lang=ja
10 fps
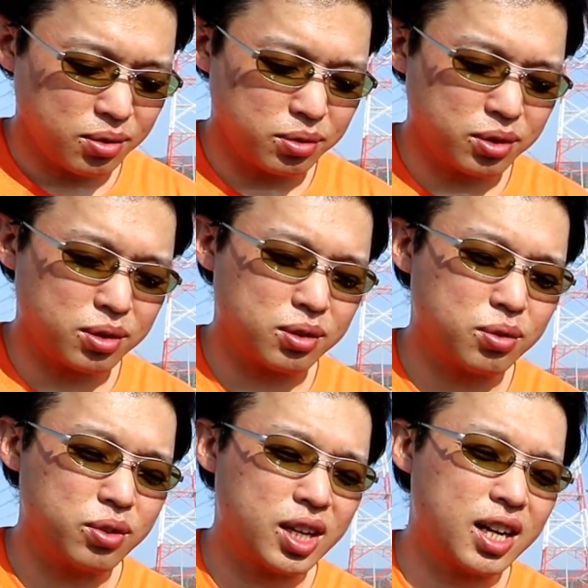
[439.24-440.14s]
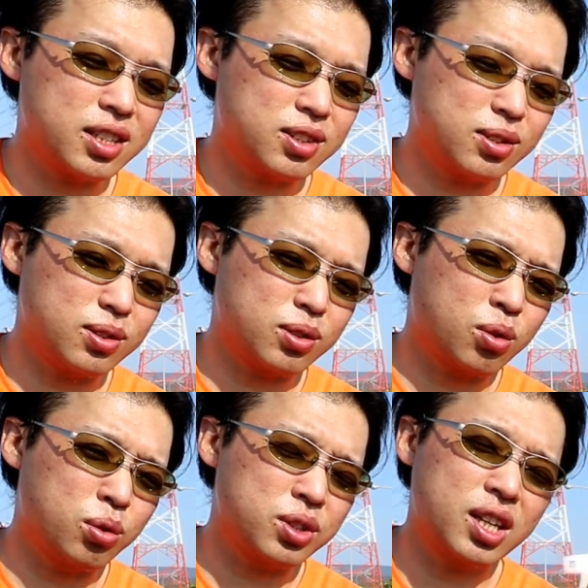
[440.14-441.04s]
普通この
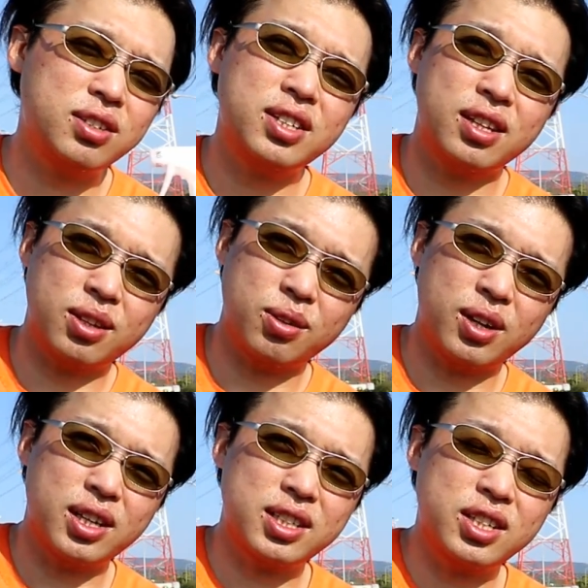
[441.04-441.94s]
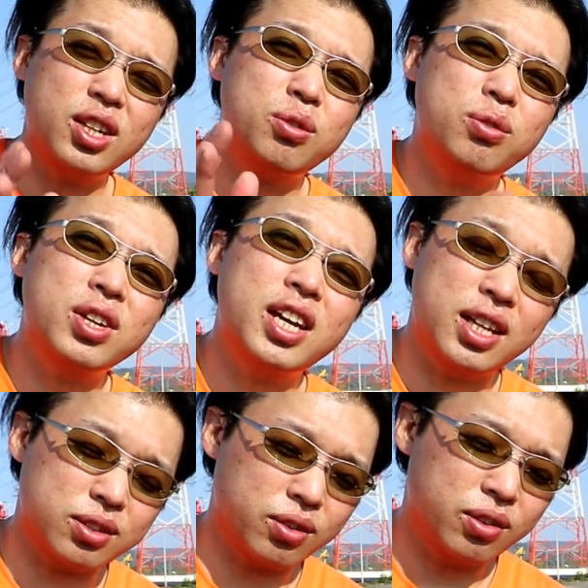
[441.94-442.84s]
ガラスコーティング剤っていうのはシリコン系
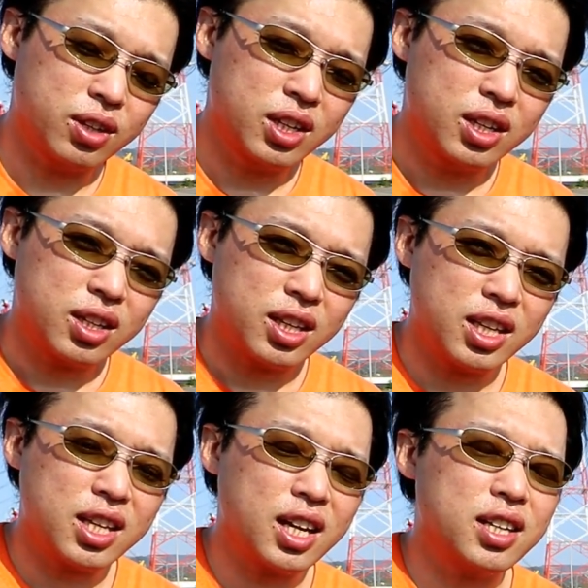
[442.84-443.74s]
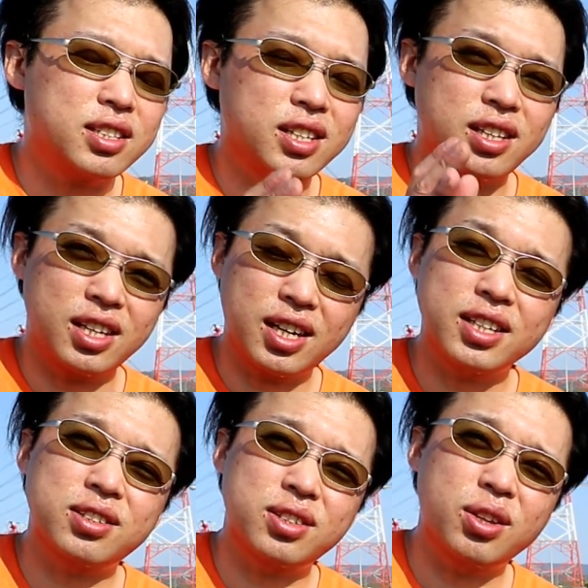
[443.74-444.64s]
なんですよ。いっかげつからにか
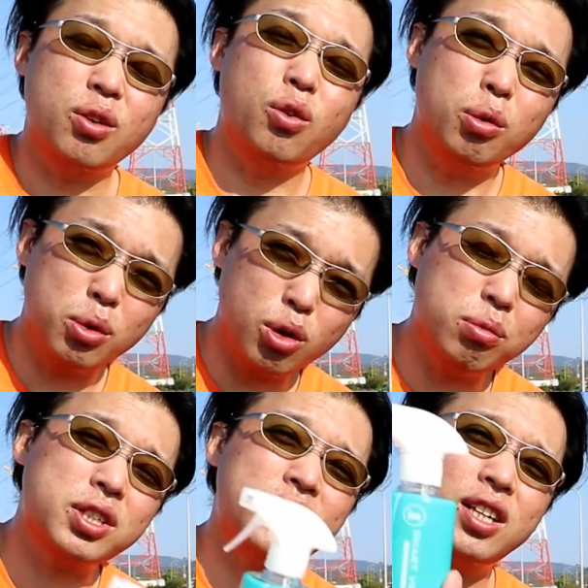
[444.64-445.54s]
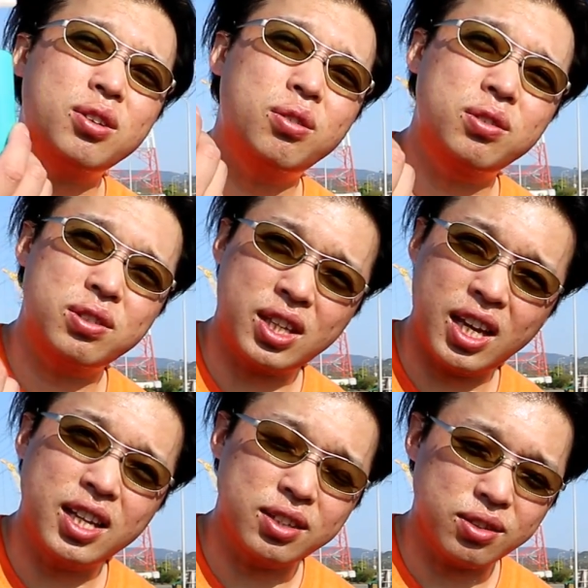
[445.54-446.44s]
げつっていうのはほぼほぼシリコン
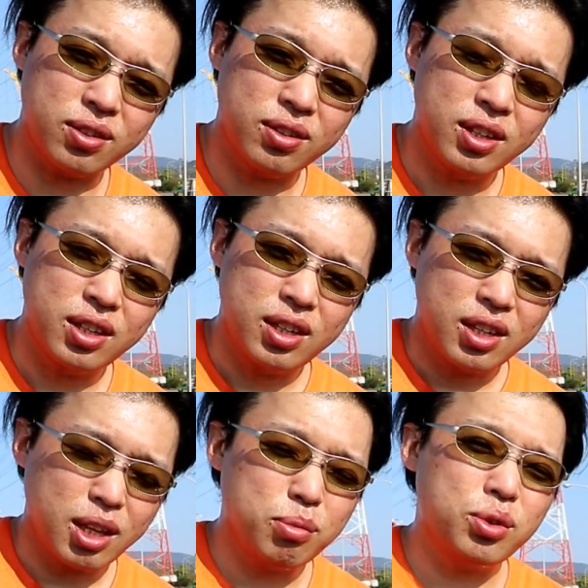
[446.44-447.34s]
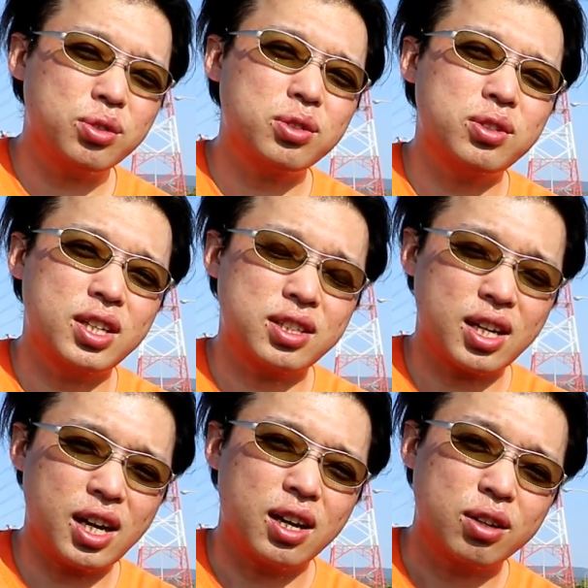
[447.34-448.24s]
系なんですよ。で、もう一つのやつ
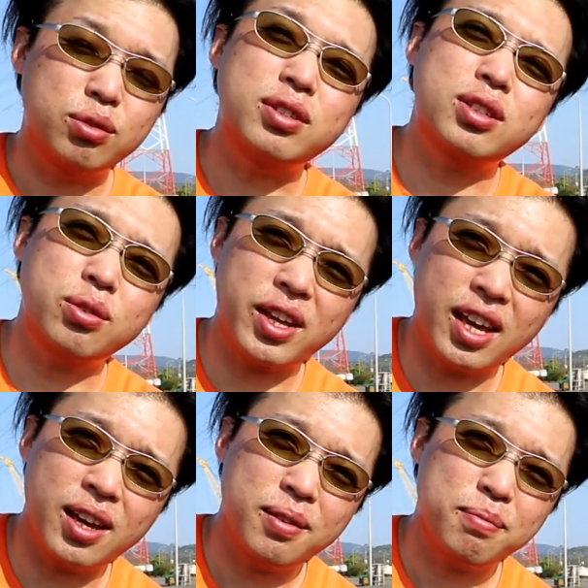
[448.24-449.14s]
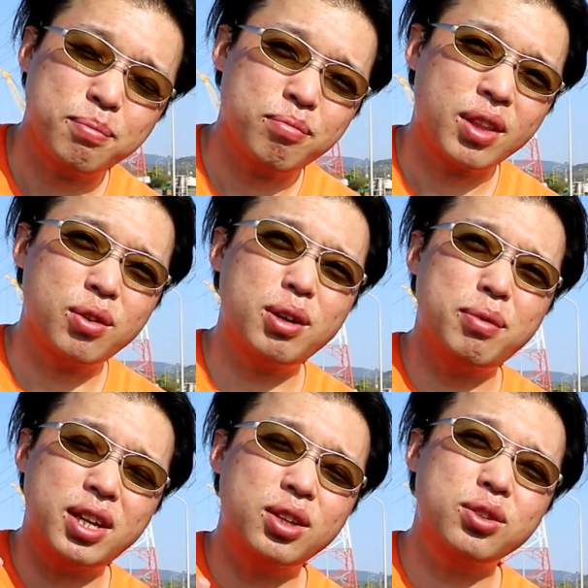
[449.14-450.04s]
がフッ素系。これは
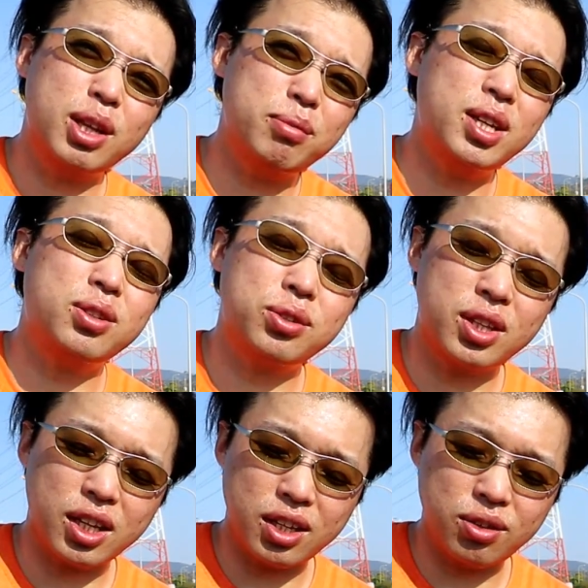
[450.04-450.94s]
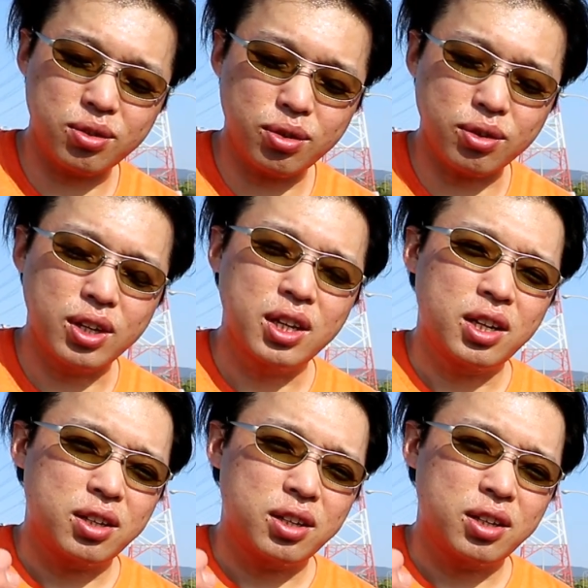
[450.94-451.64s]
メリットデメリット的に言うと、